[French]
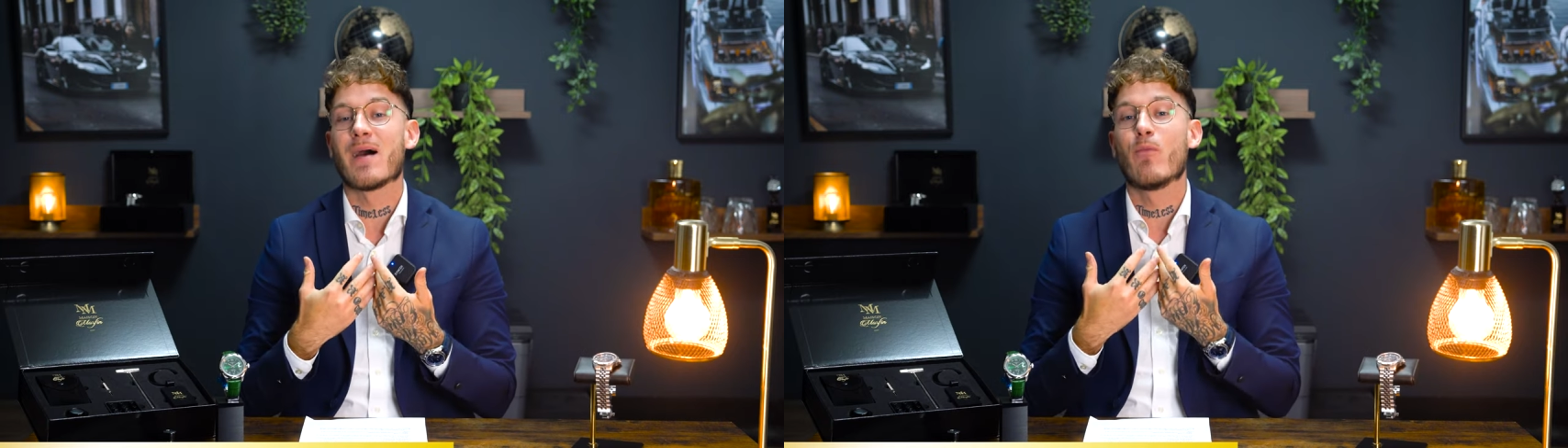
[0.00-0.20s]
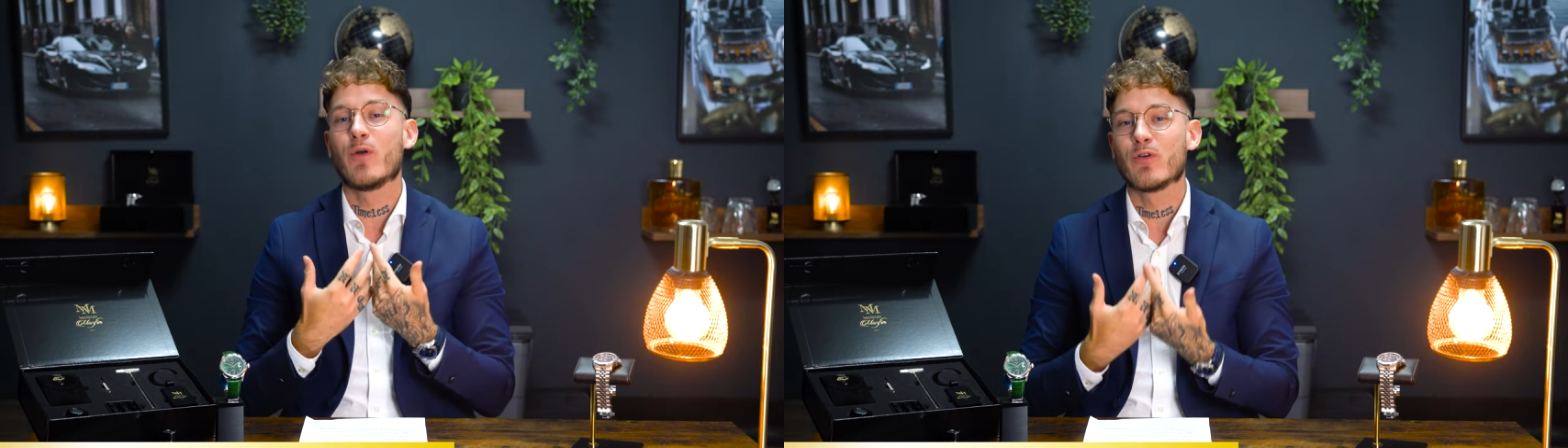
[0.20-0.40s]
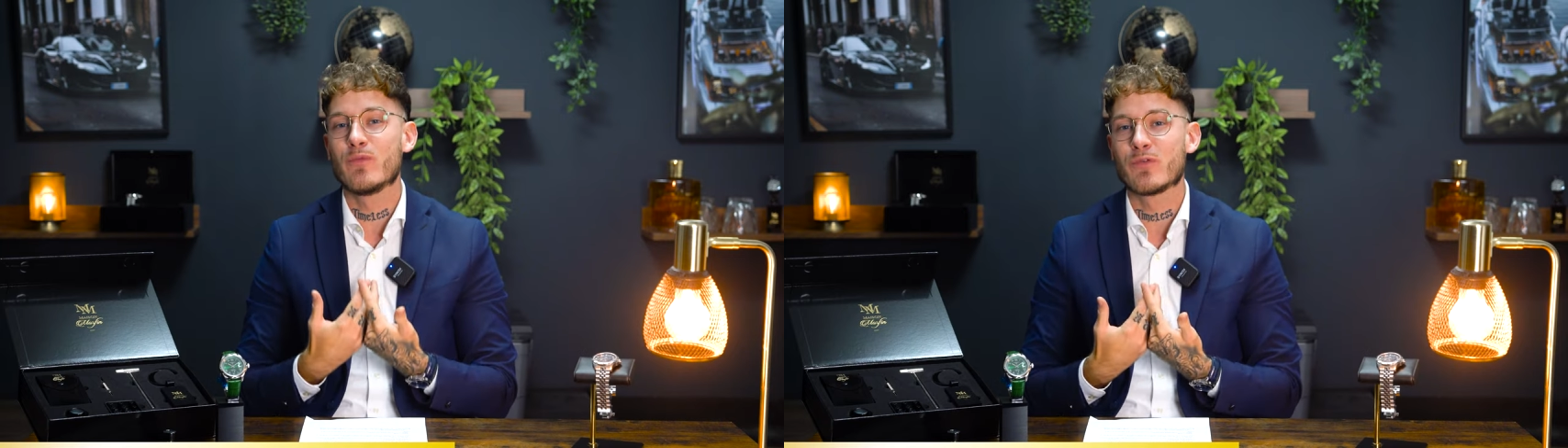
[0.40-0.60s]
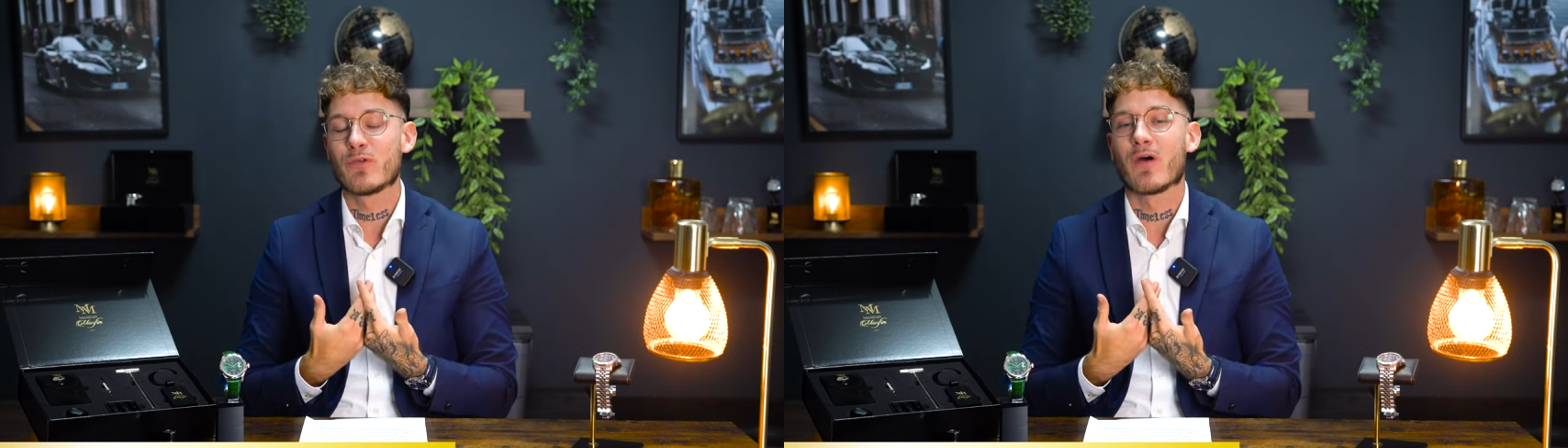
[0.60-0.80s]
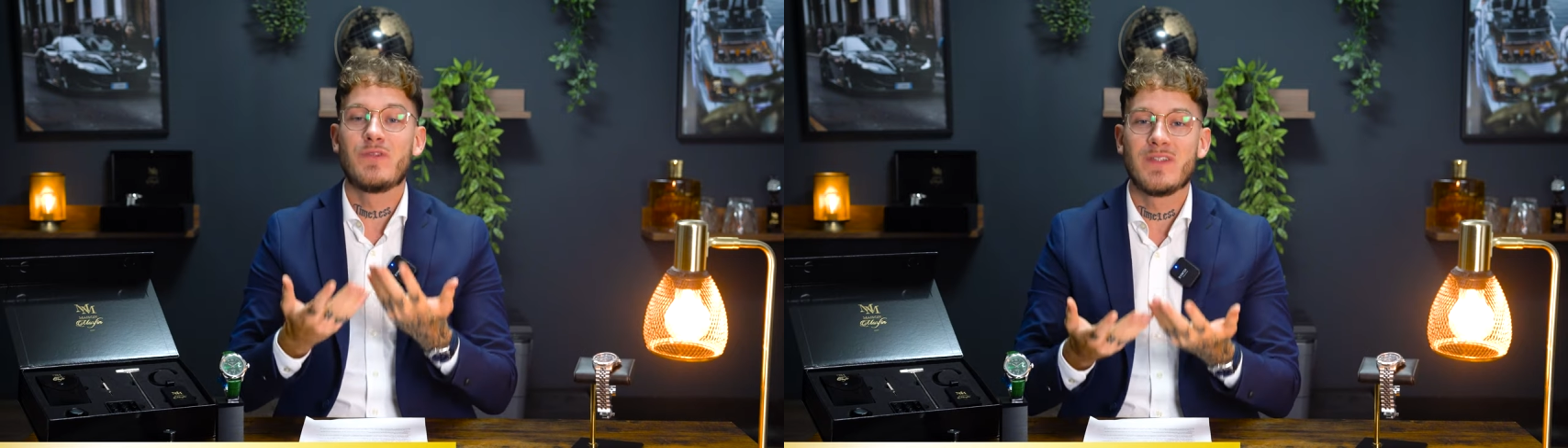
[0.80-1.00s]
à moindre
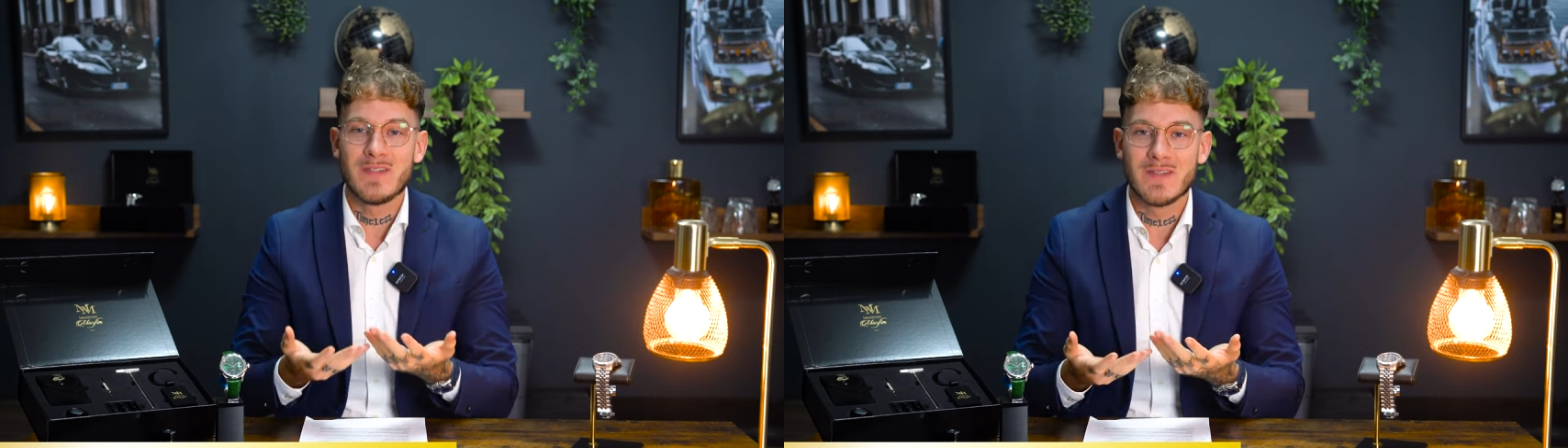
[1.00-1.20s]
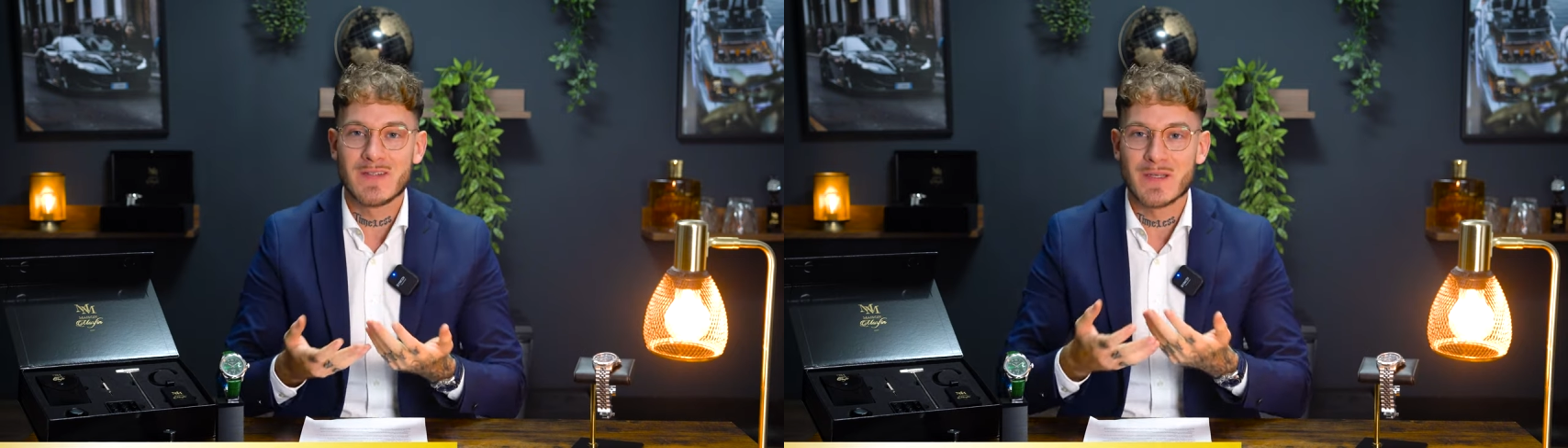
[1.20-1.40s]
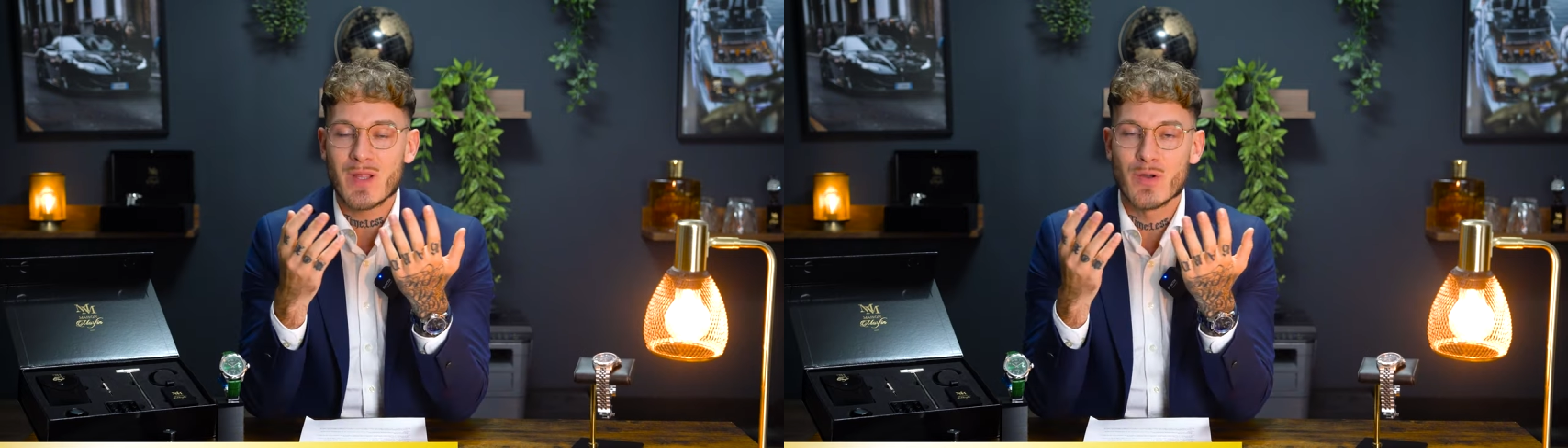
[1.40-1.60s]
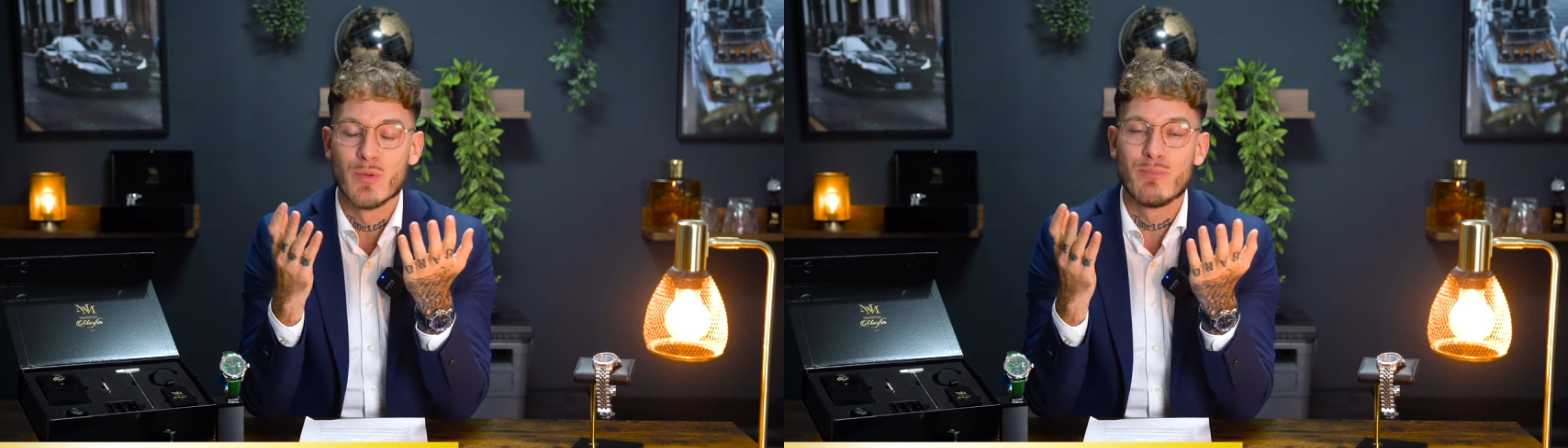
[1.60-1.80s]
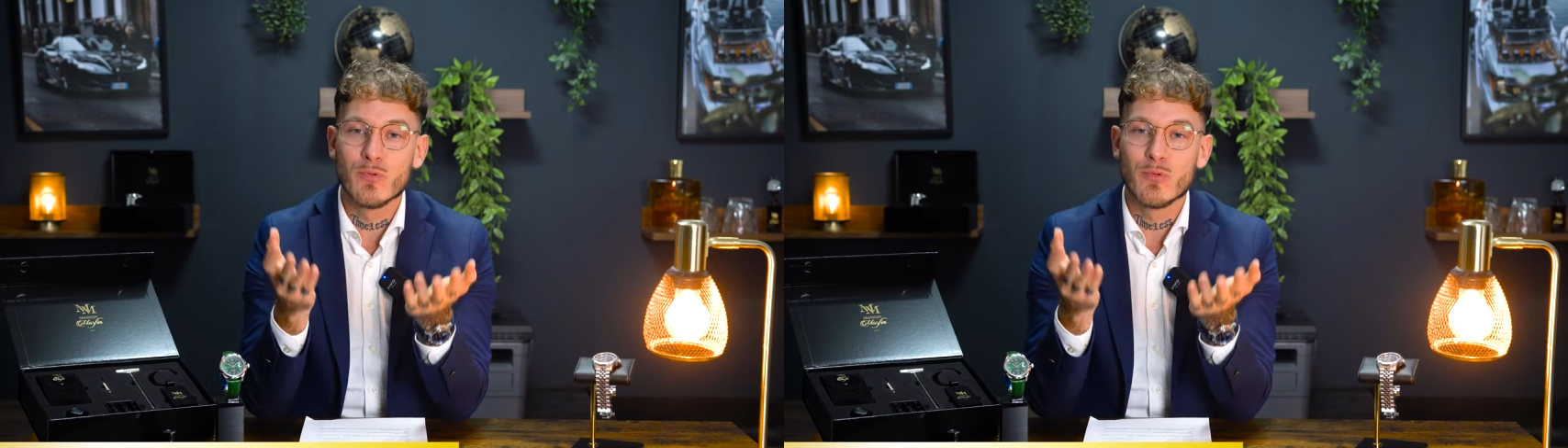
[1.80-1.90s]
mesure d'utiliser euh,